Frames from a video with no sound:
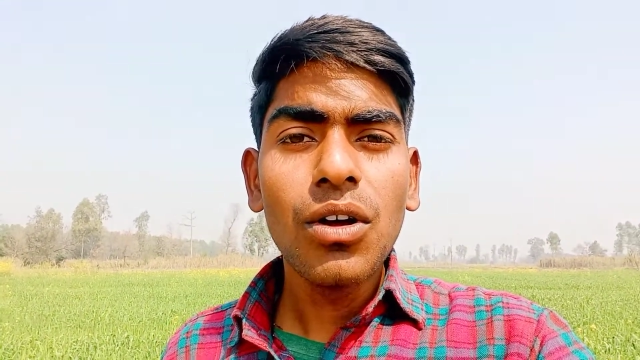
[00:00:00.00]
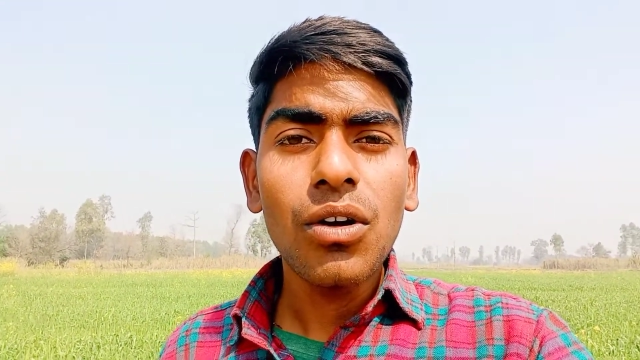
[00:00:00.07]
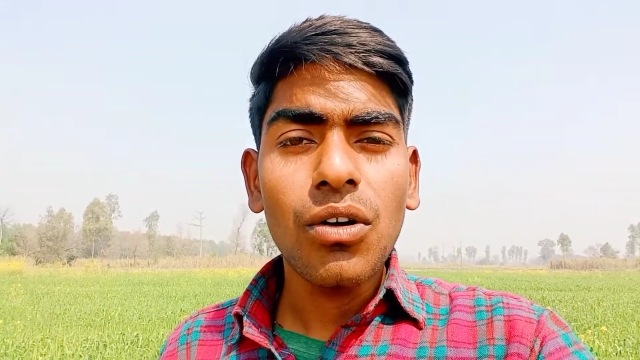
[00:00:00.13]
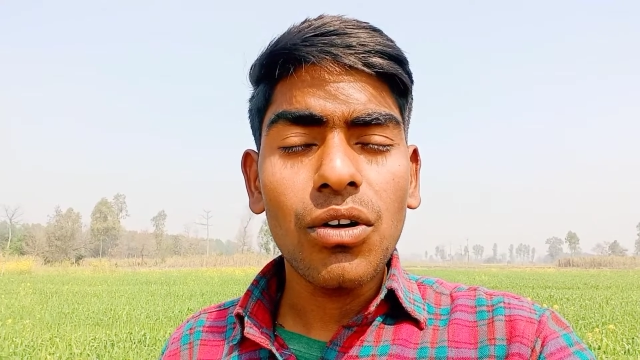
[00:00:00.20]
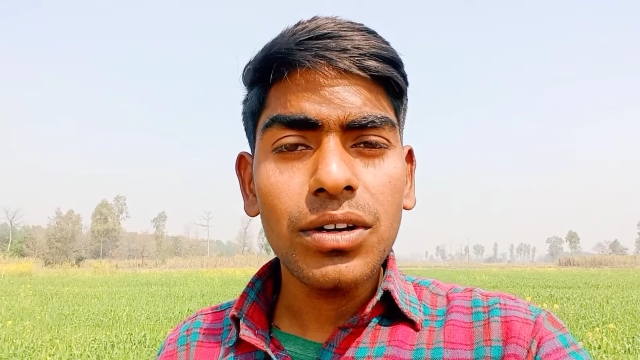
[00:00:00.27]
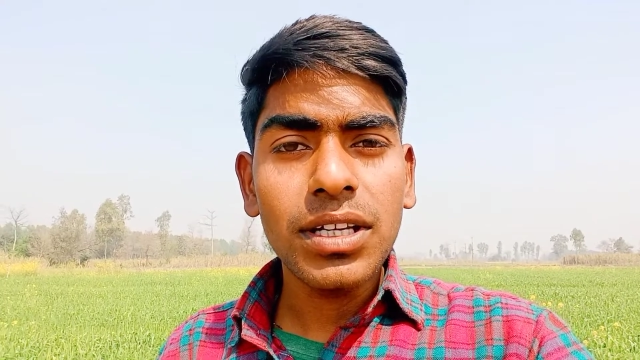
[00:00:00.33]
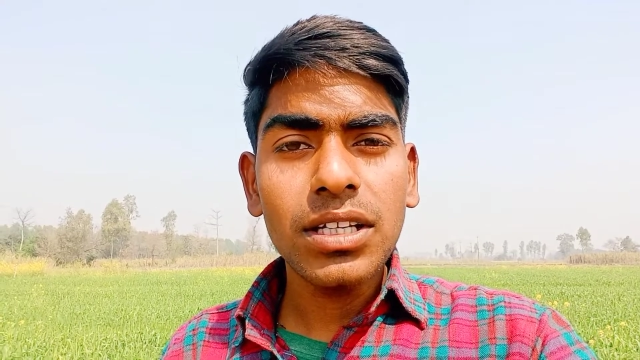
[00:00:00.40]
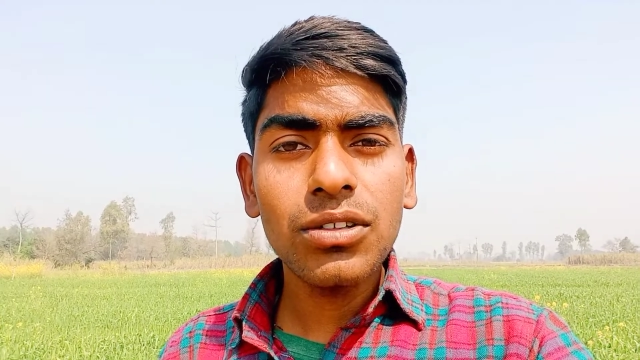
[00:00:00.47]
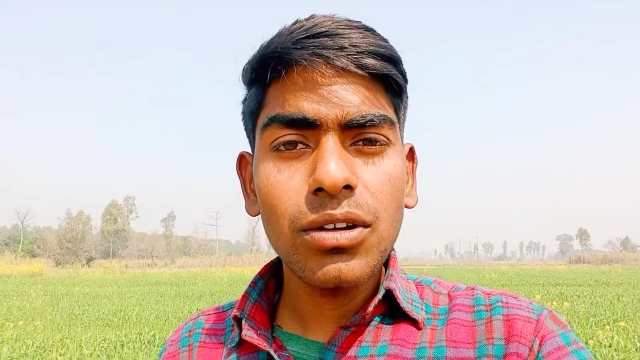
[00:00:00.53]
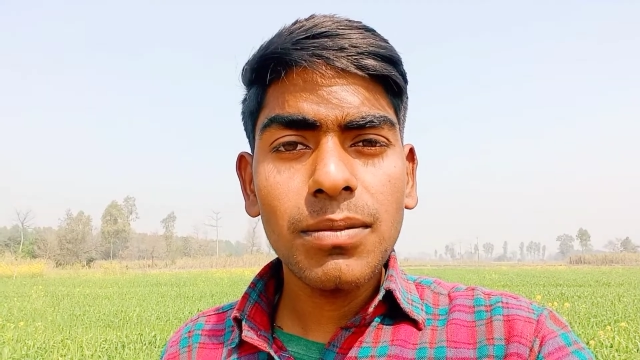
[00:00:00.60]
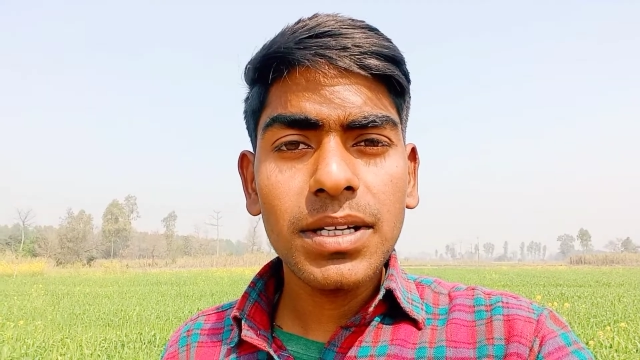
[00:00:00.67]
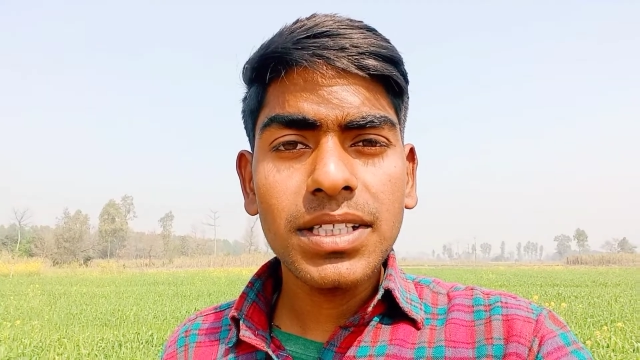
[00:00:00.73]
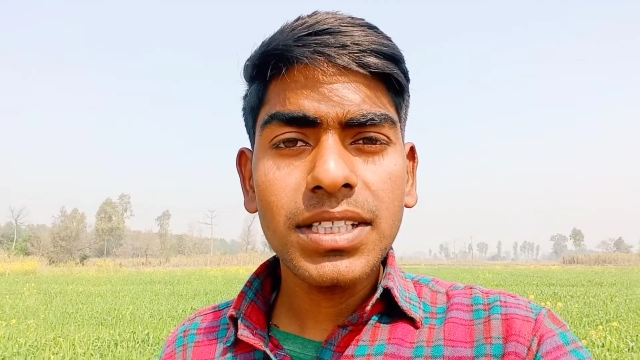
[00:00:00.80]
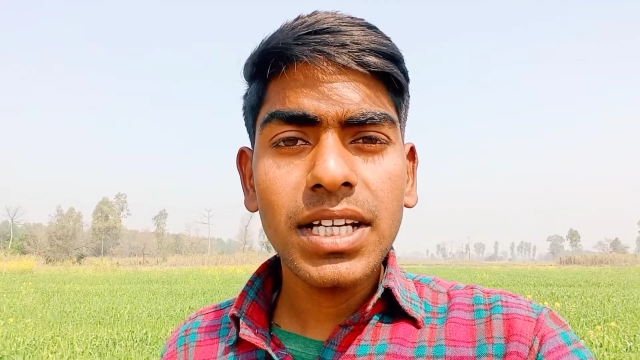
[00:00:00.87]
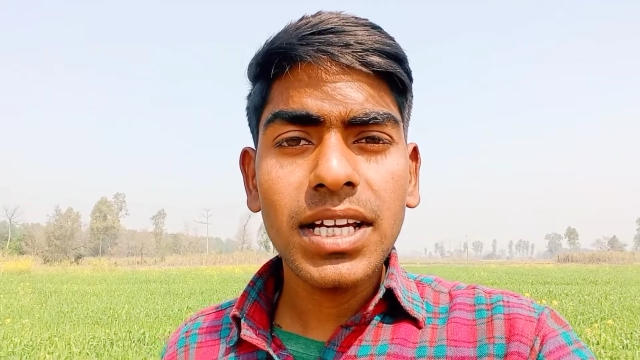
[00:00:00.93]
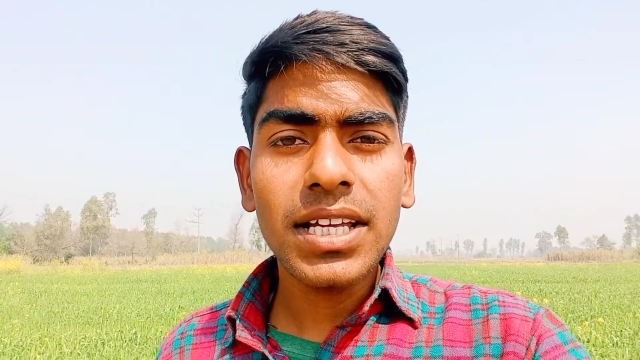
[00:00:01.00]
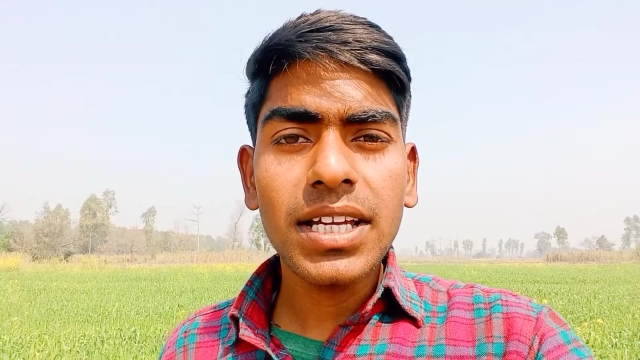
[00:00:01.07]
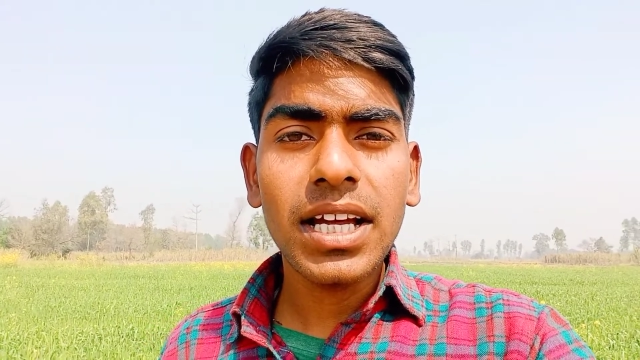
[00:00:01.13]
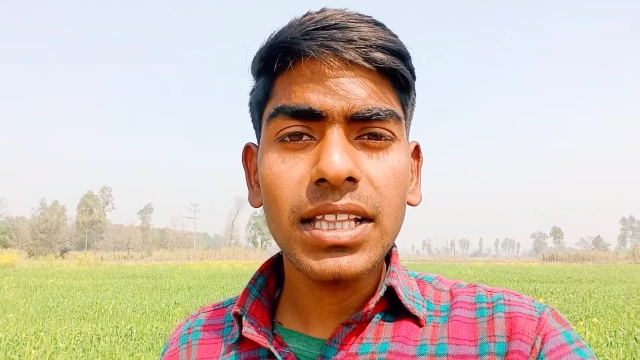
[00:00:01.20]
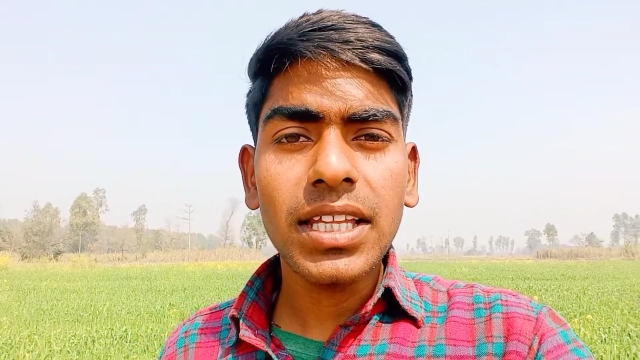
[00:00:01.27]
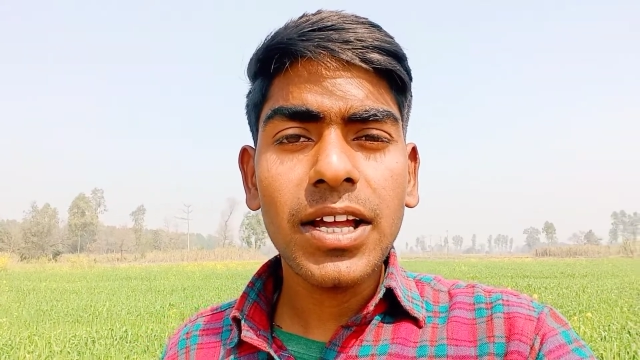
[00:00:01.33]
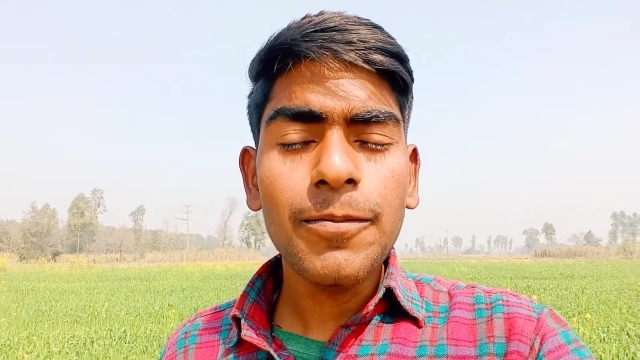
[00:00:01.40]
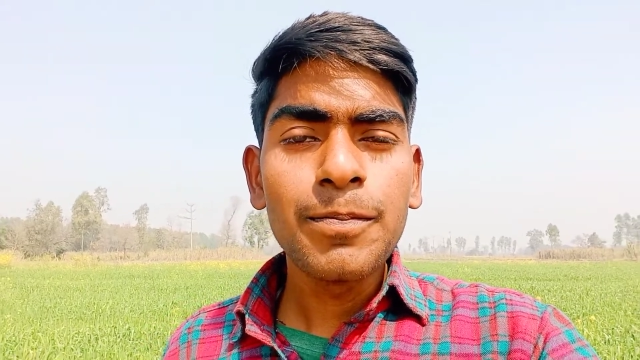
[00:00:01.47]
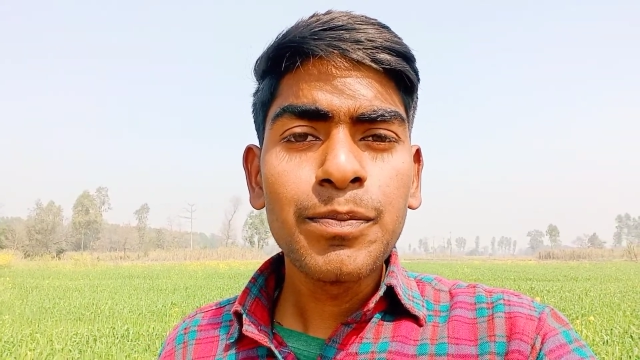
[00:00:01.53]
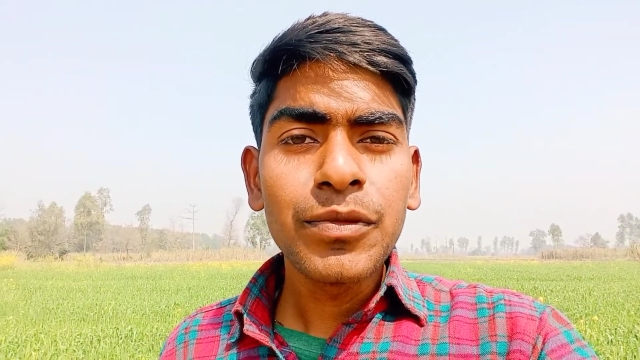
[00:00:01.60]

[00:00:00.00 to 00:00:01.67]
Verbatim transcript: और ये जो है बच्चे नहीं आते